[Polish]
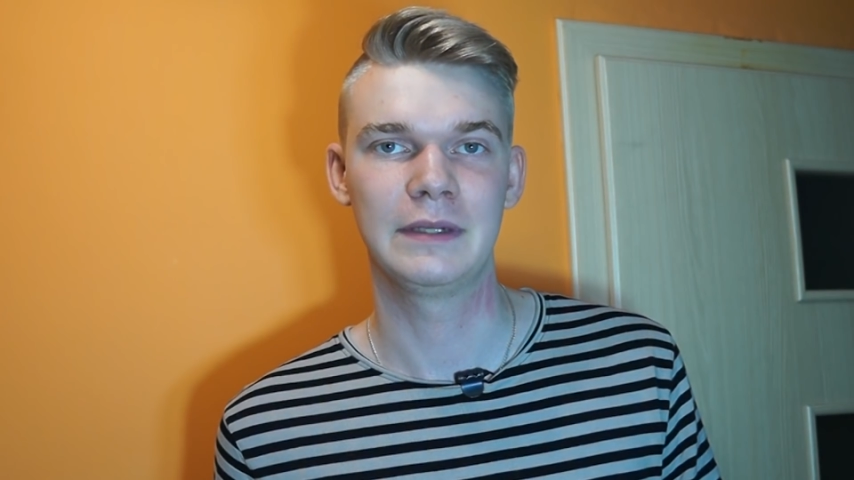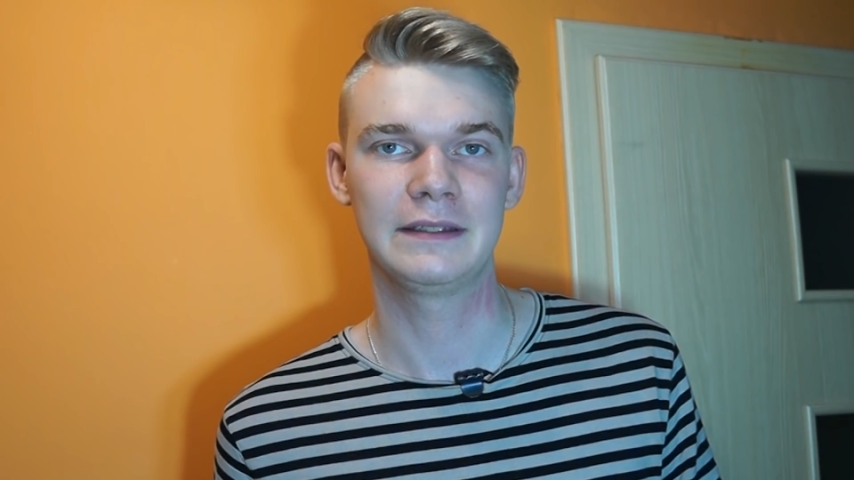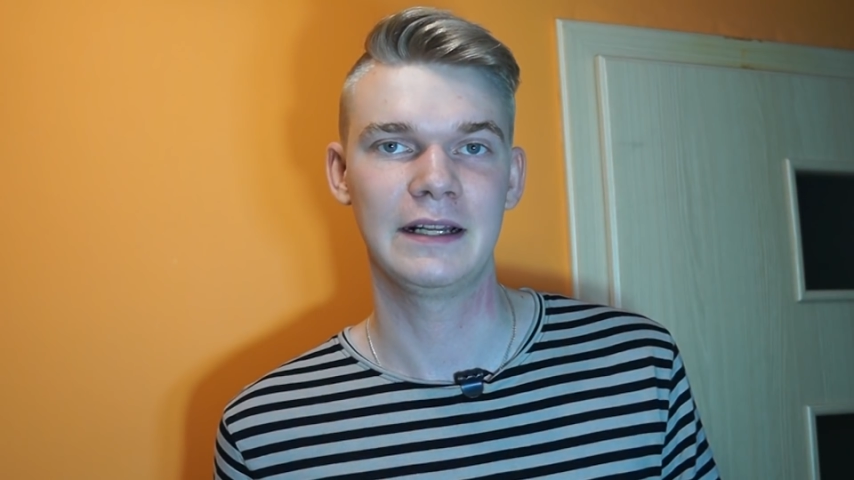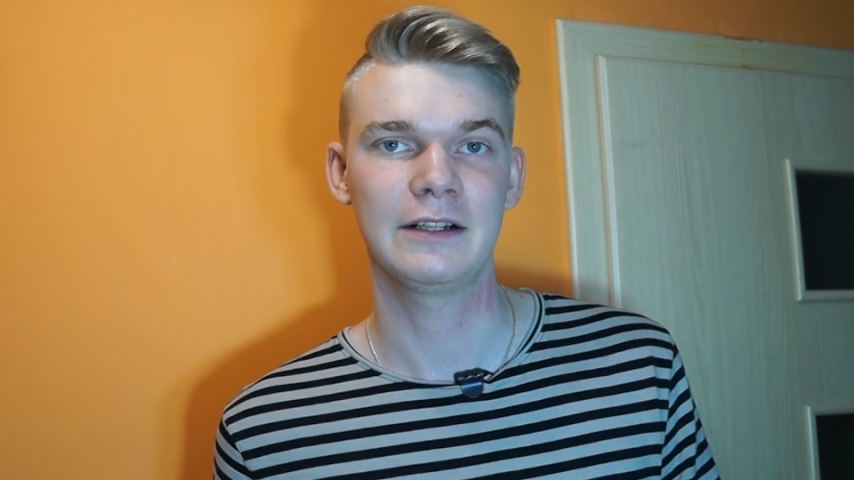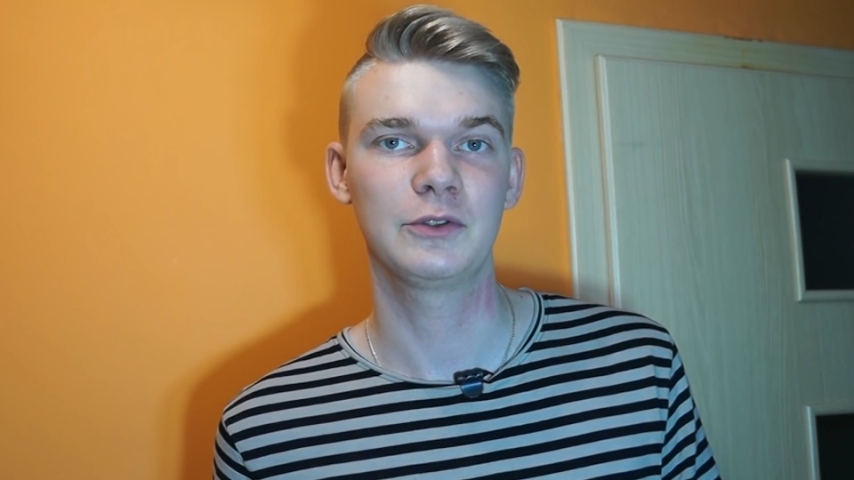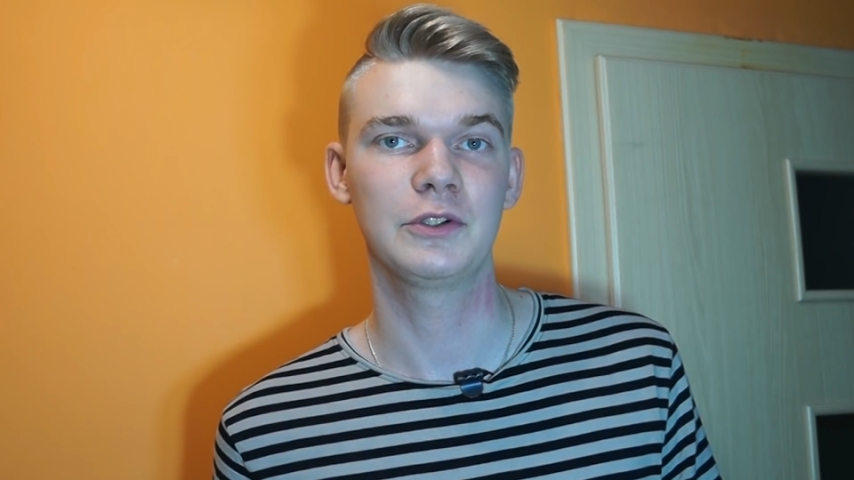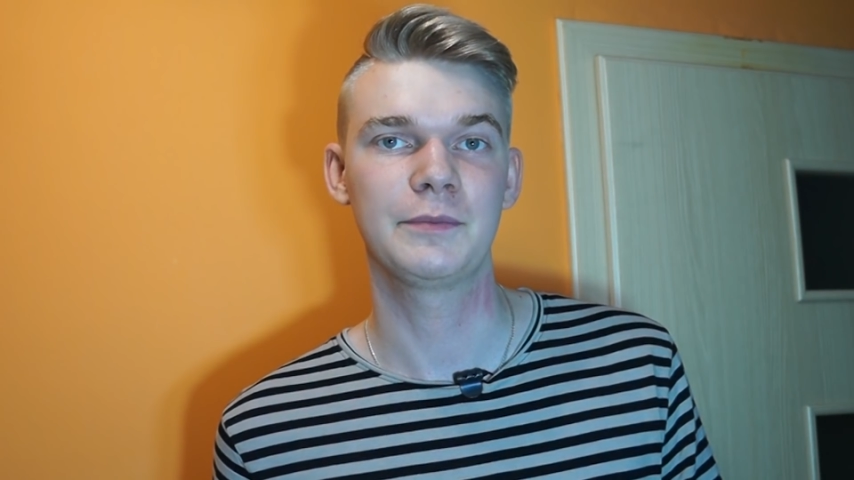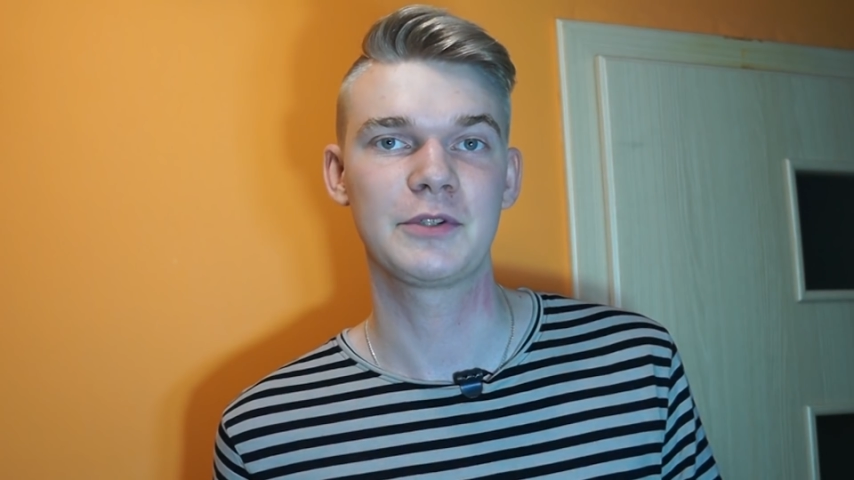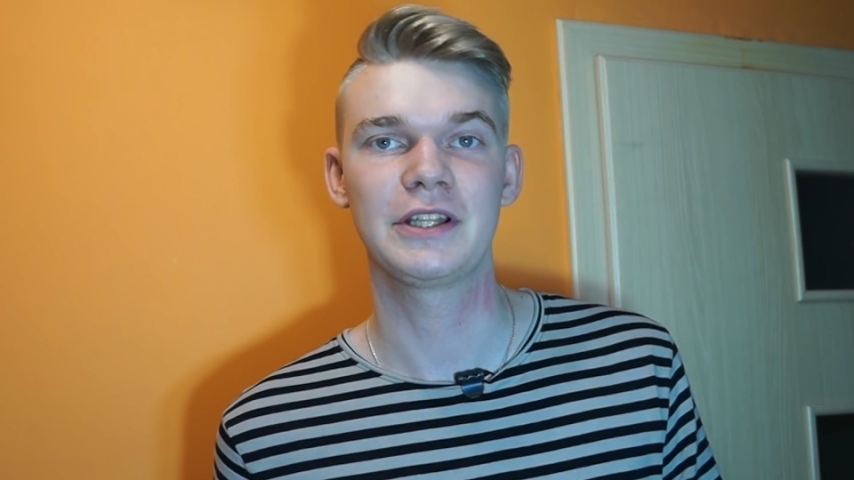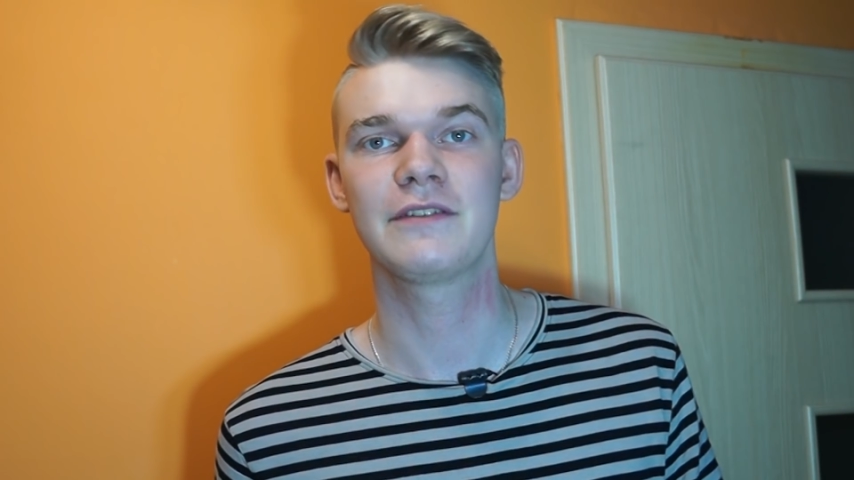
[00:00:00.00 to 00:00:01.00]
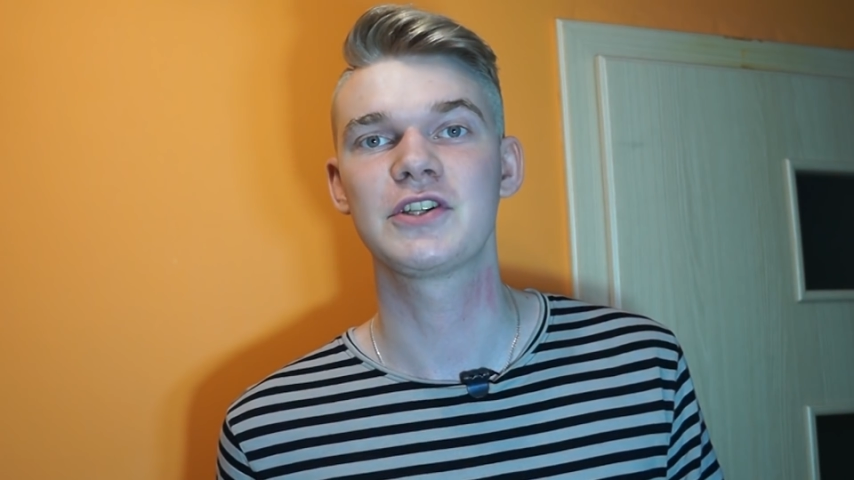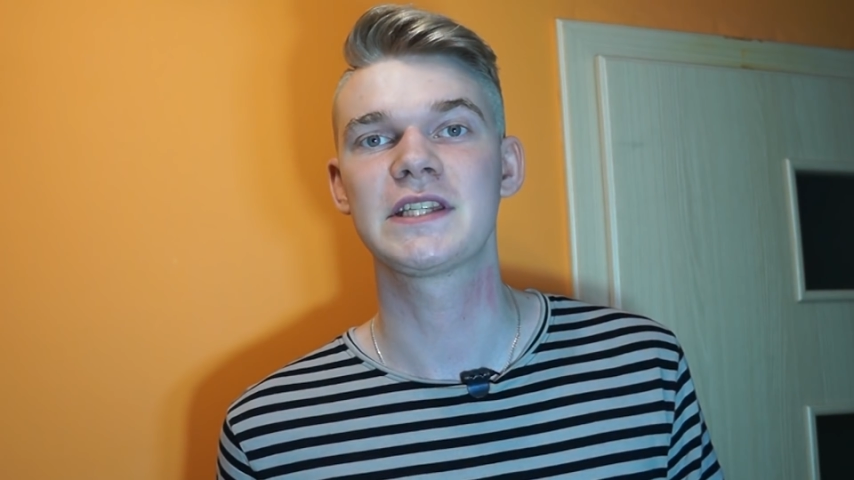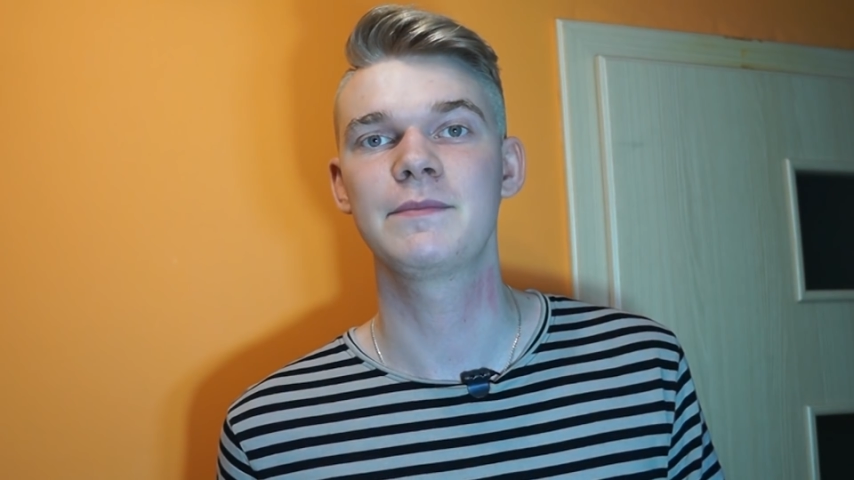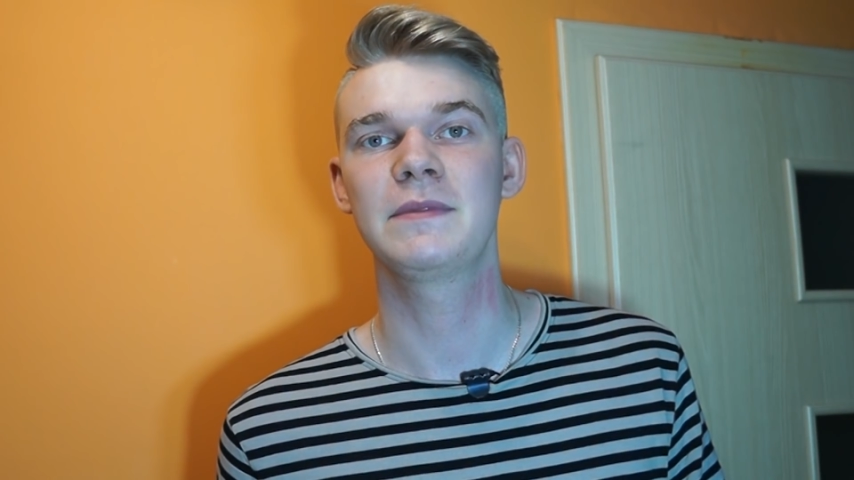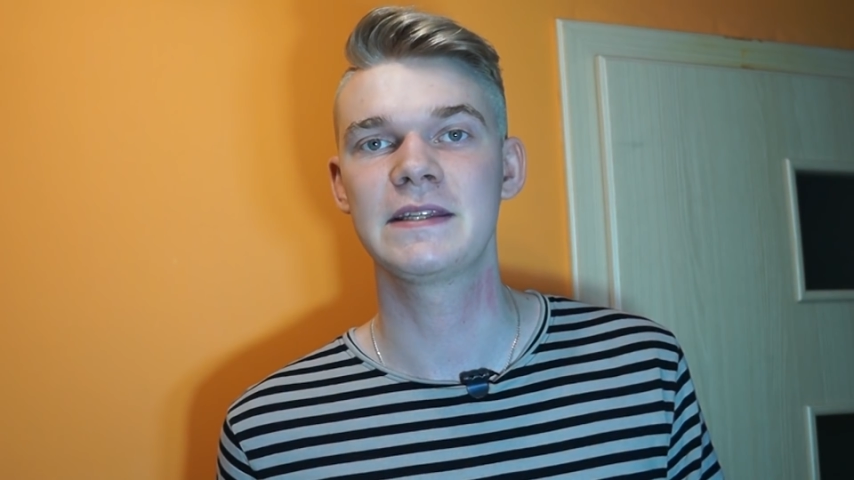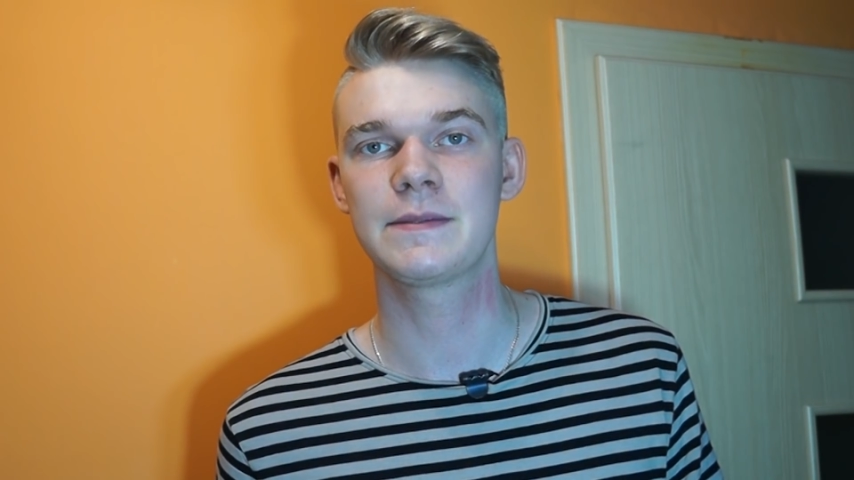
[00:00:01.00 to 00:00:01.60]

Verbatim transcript: metal, który przede wszystkim nie